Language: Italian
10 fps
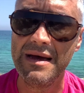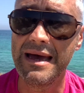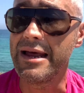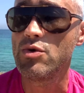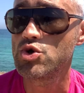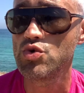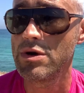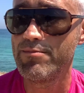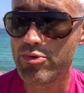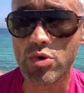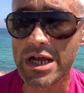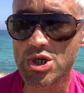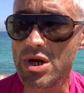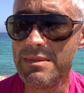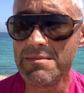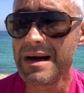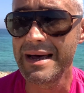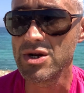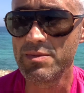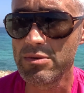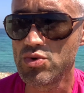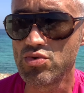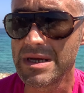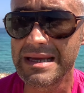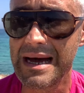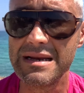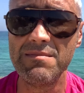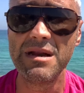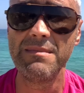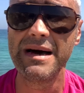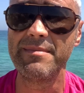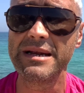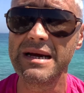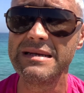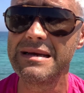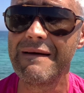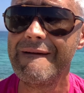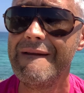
e non solo in Puglia c'è il bel mare, l'abbiamo in tutta Italia il bel mare per carità.